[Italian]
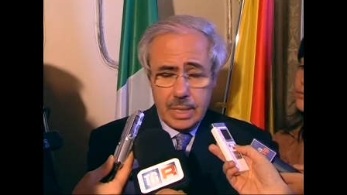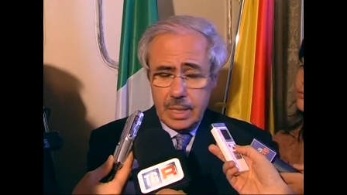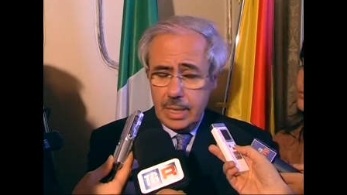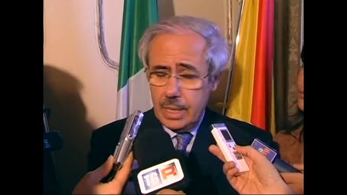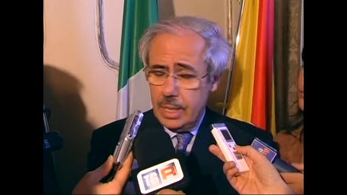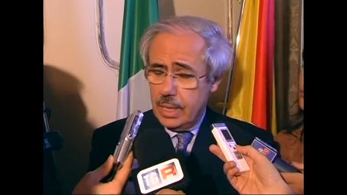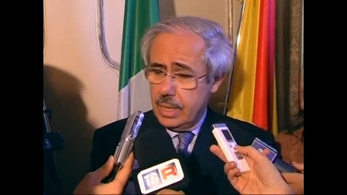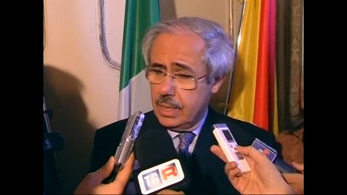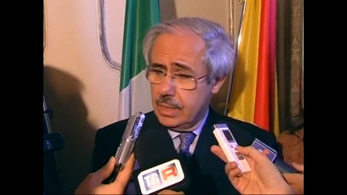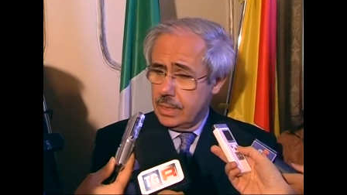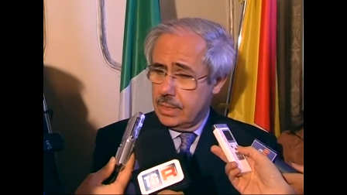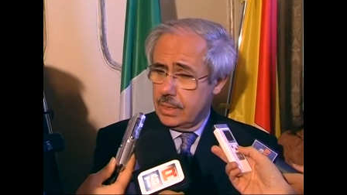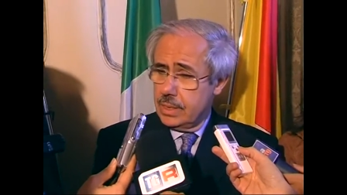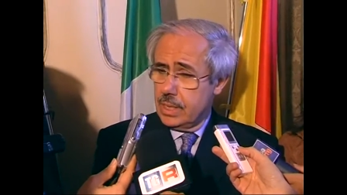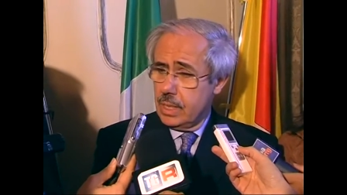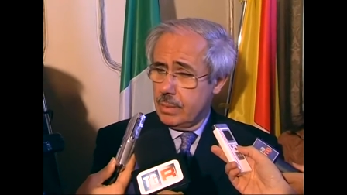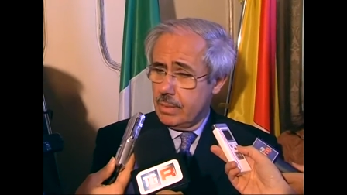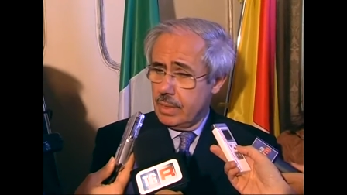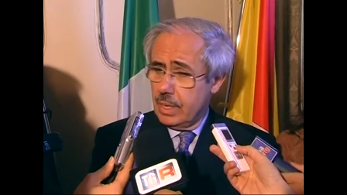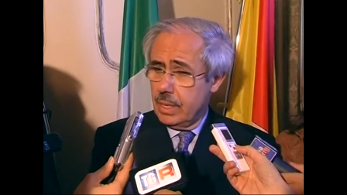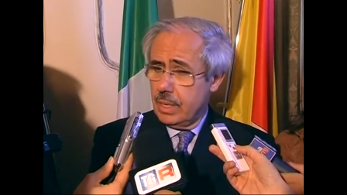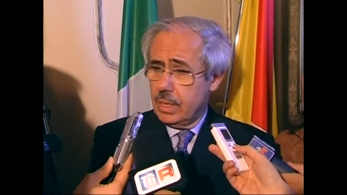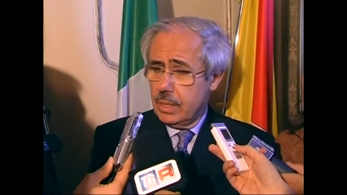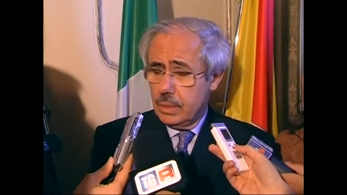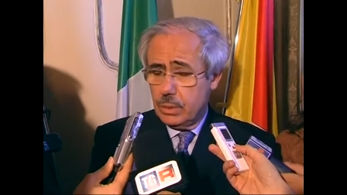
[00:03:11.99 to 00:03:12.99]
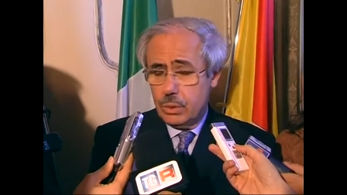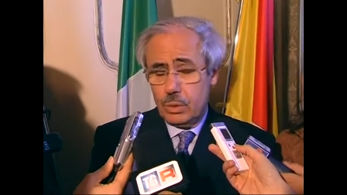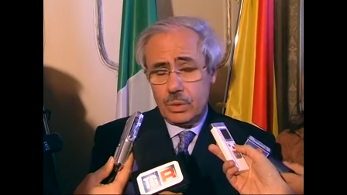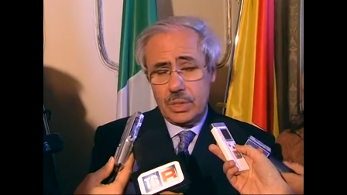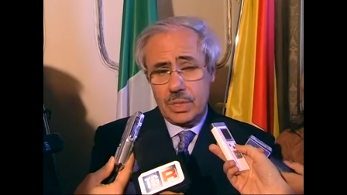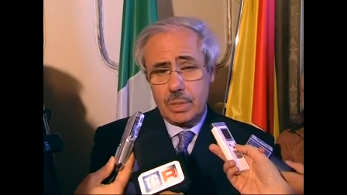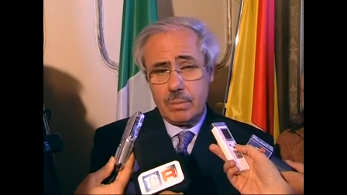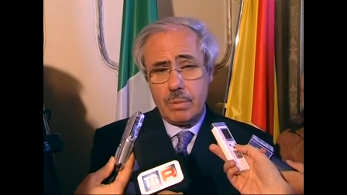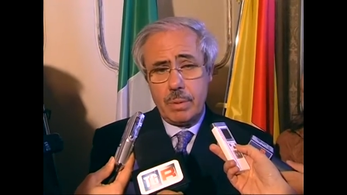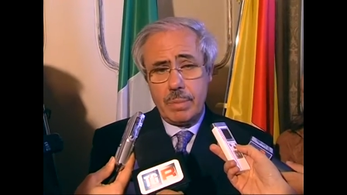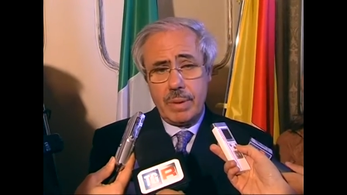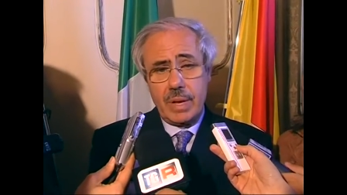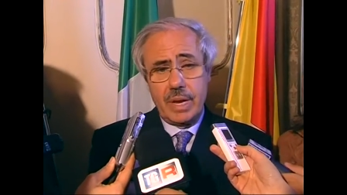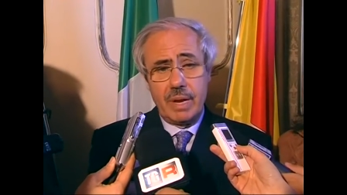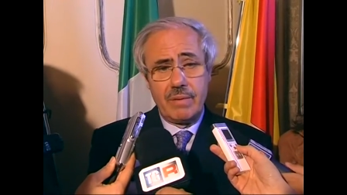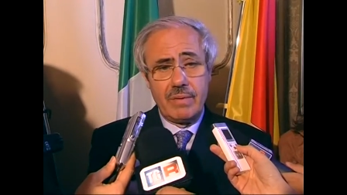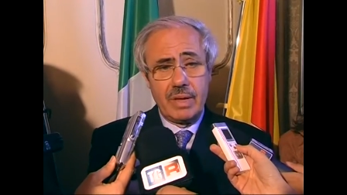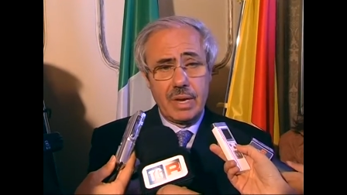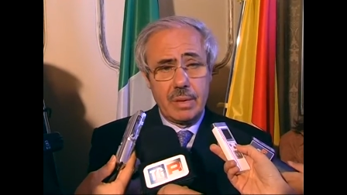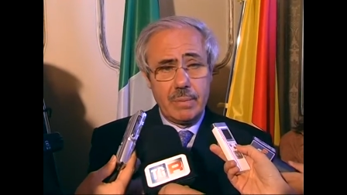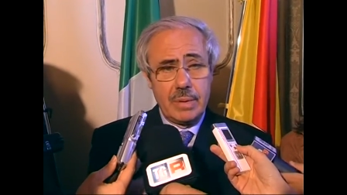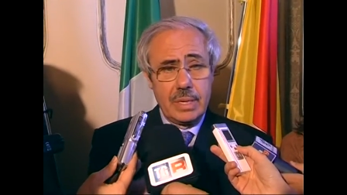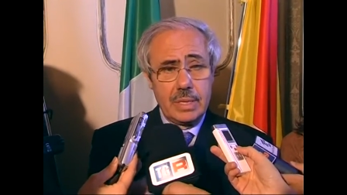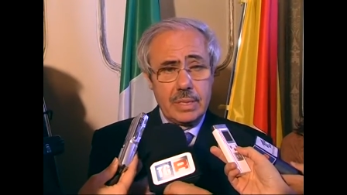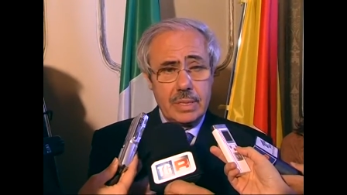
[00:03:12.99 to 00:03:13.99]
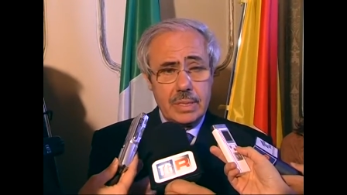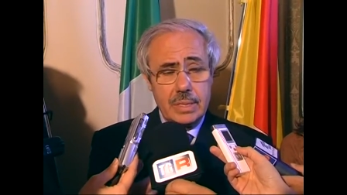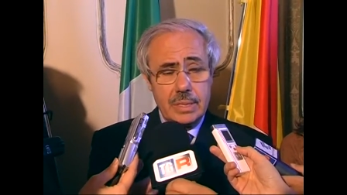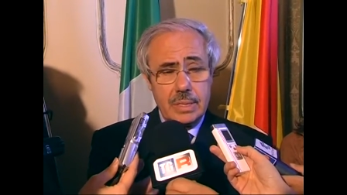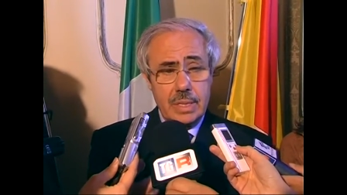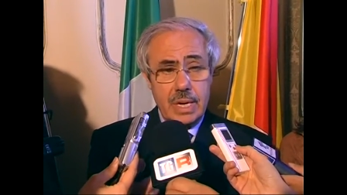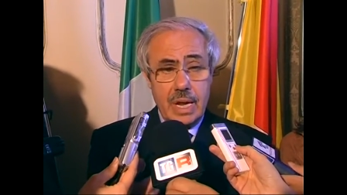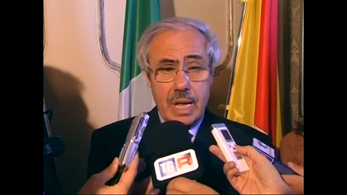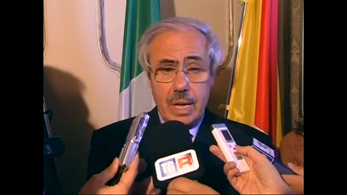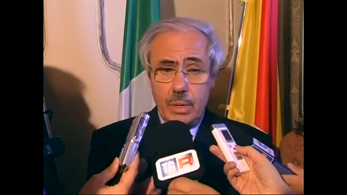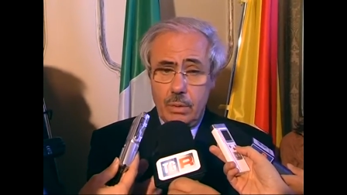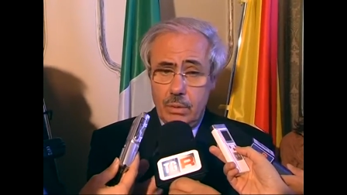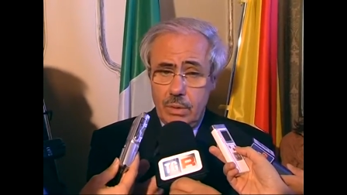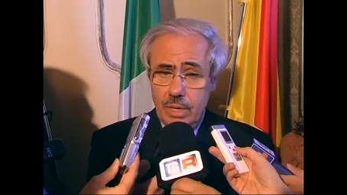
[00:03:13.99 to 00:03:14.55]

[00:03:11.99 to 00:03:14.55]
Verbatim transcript: e insieme alle risorse mi pare veramente strano.